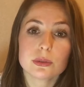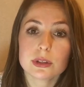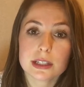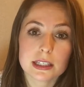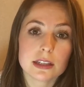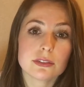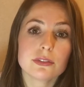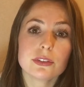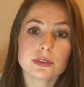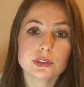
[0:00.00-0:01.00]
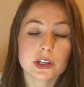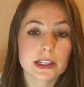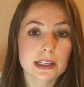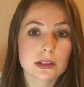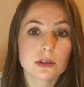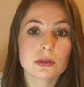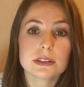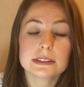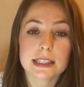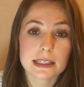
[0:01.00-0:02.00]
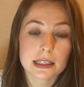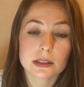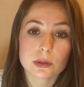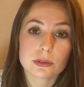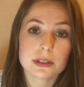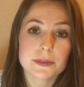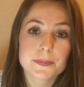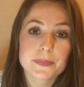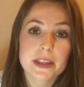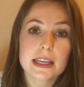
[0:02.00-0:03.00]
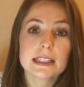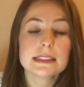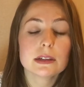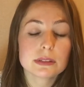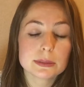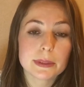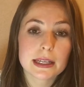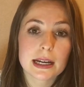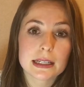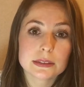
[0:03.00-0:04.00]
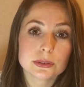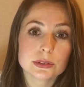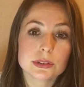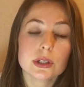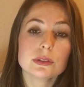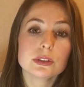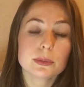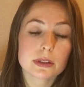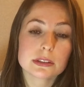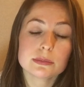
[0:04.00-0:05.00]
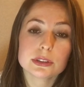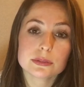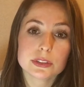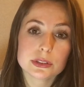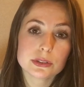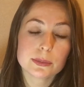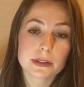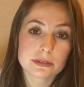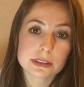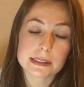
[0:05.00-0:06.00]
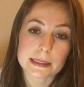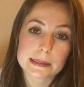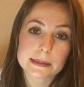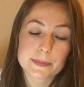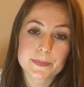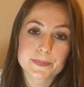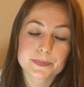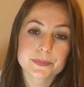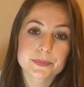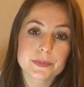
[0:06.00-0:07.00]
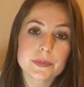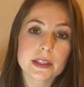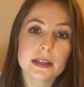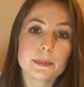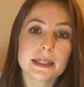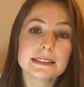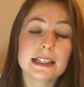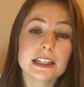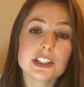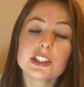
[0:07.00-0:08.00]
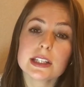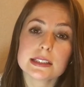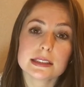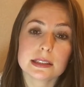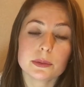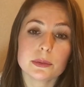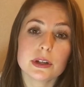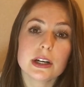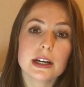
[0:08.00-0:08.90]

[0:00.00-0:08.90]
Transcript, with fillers: o cliff, drag along, tag along, que serão explicados nos próximos vídeos para vocês. Mas a grande questão